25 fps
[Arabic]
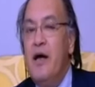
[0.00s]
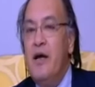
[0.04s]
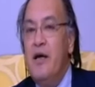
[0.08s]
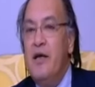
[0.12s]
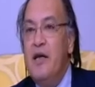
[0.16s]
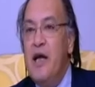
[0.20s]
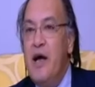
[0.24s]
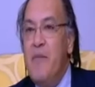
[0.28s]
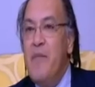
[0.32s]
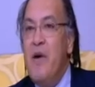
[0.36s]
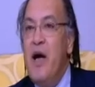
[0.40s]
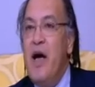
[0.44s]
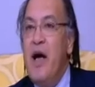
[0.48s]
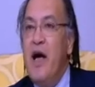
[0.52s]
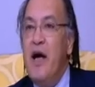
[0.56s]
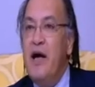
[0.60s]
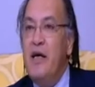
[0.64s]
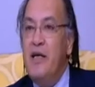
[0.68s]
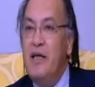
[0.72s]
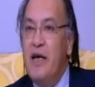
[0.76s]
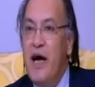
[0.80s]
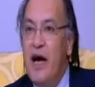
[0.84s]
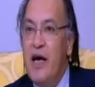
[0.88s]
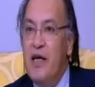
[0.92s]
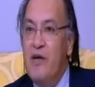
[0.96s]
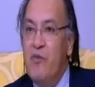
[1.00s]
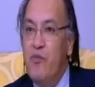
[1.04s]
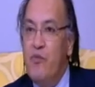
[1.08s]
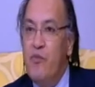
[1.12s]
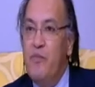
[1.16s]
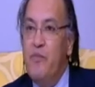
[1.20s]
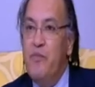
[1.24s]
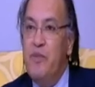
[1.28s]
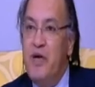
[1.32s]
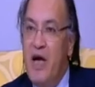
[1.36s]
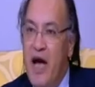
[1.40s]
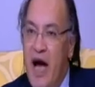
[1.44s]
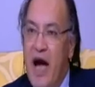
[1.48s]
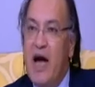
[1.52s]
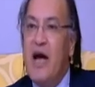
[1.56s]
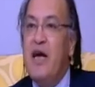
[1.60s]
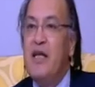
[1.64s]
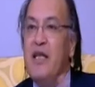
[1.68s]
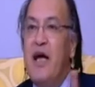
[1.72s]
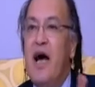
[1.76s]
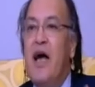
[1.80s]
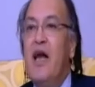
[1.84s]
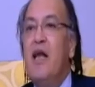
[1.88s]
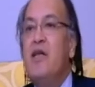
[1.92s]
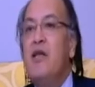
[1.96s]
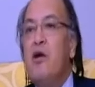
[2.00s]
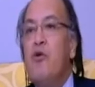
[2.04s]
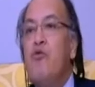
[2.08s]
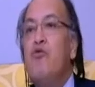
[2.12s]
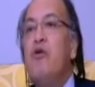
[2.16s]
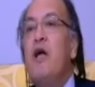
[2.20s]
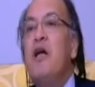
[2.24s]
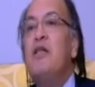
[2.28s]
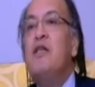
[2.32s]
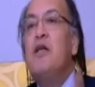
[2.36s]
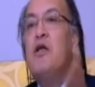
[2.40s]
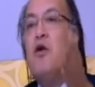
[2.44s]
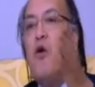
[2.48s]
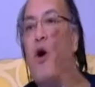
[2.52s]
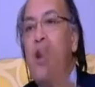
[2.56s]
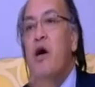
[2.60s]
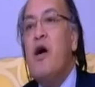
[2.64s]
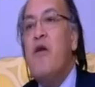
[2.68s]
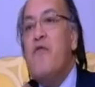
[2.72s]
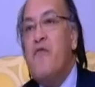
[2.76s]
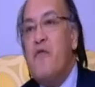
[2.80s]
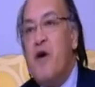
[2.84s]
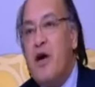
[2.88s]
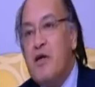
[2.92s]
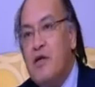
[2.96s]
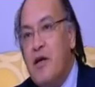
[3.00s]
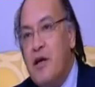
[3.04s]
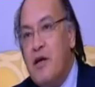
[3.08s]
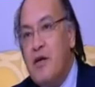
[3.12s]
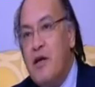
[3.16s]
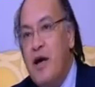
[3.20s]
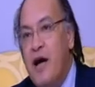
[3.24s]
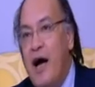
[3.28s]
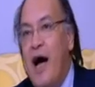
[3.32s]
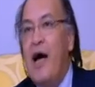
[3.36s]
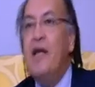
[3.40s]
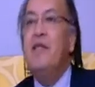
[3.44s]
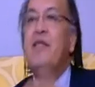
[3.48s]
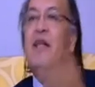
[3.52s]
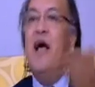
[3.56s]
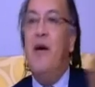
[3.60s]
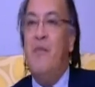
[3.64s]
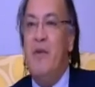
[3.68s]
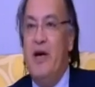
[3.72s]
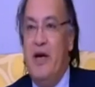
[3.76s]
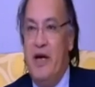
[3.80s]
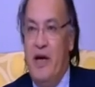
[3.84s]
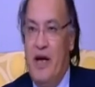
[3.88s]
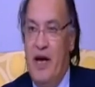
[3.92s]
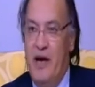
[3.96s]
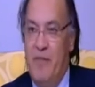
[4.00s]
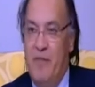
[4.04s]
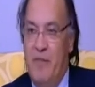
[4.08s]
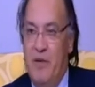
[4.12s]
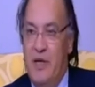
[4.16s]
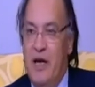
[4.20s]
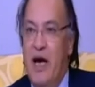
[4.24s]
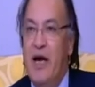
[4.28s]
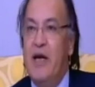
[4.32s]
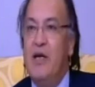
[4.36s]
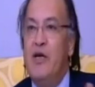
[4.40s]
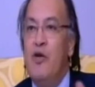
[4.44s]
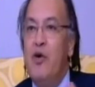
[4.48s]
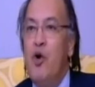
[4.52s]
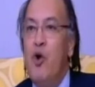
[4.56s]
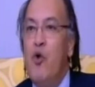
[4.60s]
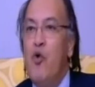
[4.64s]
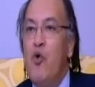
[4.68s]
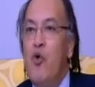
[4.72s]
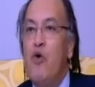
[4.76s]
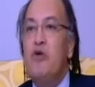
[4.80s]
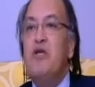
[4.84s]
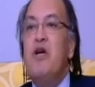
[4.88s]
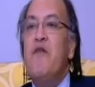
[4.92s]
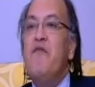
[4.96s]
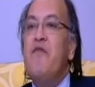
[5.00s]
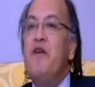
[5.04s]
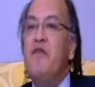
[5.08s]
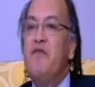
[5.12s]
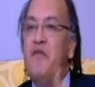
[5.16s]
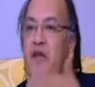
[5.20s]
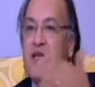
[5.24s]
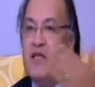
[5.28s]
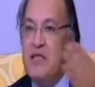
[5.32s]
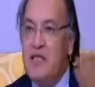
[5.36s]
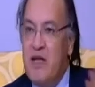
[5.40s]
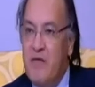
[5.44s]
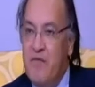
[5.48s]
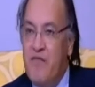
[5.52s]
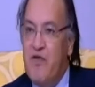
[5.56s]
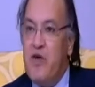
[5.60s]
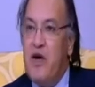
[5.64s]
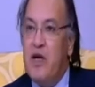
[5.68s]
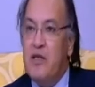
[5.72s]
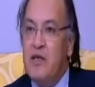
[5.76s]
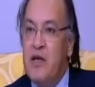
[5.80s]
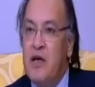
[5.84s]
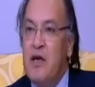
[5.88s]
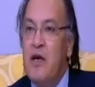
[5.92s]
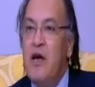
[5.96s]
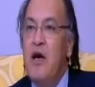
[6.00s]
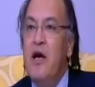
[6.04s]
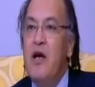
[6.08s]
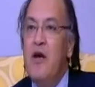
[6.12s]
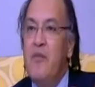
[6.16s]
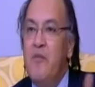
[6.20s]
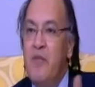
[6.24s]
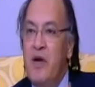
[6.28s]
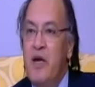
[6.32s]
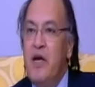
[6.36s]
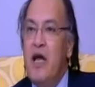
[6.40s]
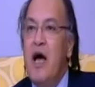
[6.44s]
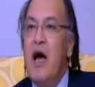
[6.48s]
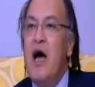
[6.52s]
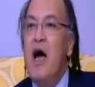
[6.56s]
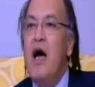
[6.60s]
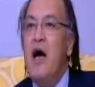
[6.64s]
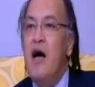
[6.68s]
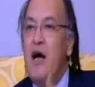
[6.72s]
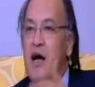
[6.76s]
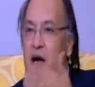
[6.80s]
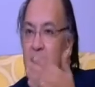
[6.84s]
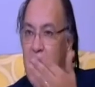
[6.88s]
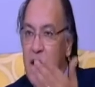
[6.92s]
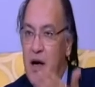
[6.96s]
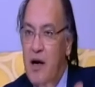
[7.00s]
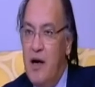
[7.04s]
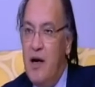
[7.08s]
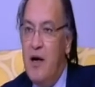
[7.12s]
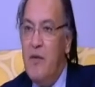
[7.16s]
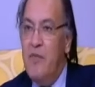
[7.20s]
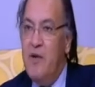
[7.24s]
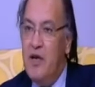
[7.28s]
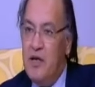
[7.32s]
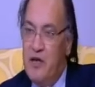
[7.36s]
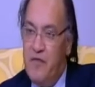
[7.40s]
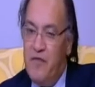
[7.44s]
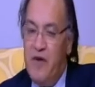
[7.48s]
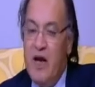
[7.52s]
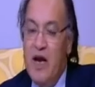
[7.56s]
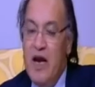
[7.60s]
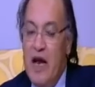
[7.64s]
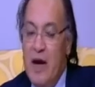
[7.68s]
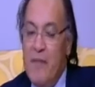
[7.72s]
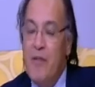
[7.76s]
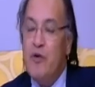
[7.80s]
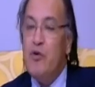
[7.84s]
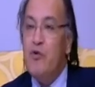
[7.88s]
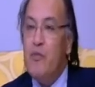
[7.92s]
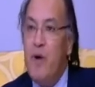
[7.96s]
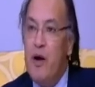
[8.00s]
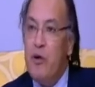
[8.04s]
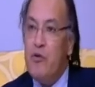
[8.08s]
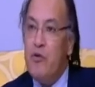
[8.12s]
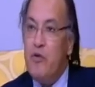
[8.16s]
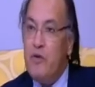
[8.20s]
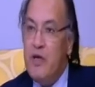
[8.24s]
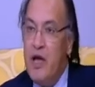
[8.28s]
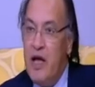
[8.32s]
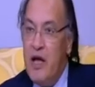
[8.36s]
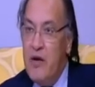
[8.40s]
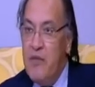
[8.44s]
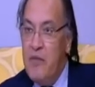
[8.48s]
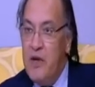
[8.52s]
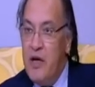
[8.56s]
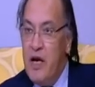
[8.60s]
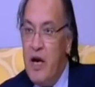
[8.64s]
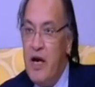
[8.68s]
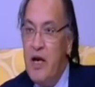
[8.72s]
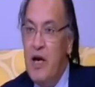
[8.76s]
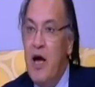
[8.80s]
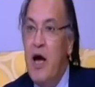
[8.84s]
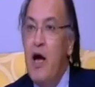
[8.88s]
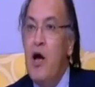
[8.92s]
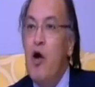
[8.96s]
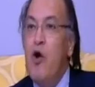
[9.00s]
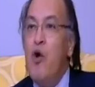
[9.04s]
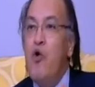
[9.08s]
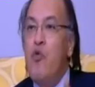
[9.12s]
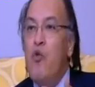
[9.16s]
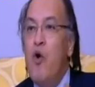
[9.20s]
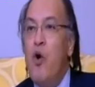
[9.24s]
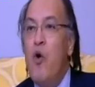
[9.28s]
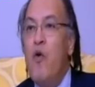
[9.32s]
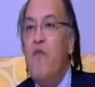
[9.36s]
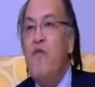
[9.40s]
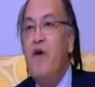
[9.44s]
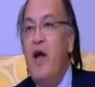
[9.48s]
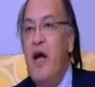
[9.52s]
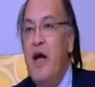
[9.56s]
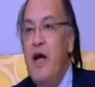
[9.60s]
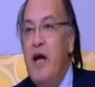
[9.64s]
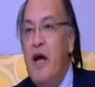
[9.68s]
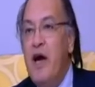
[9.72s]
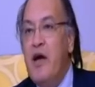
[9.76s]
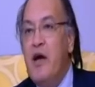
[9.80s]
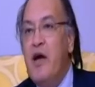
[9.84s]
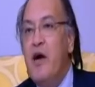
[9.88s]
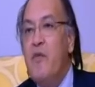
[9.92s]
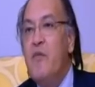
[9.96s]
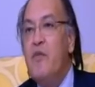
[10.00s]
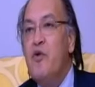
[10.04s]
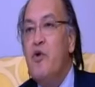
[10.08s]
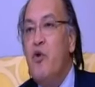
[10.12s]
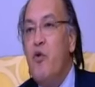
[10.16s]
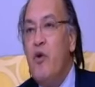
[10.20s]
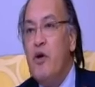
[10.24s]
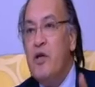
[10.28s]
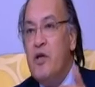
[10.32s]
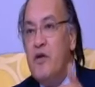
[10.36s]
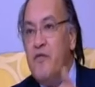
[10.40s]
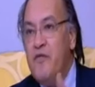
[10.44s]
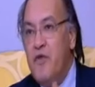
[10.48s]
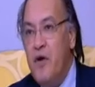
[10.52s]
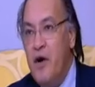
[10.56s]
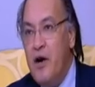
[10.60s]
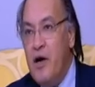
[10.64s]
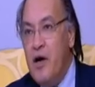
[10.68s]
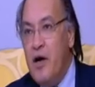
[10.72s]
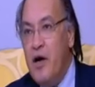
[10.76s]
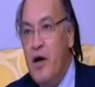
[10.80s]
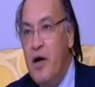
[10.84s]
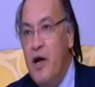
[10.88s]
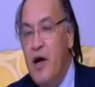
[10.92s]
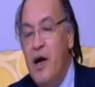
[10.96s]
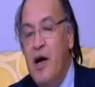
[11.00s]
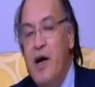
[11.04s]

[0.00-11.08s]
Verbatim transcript: انما يعني بياكد على ضروره ان تتوقف قطر عن دعم الارهاب يعني وهو شايف ان في التزام في قطر بانها آه بالاتفاق اللي عملته مع الولايات المتحده الامريكيه وهو في الحقيقه رغم ان هو اتفاق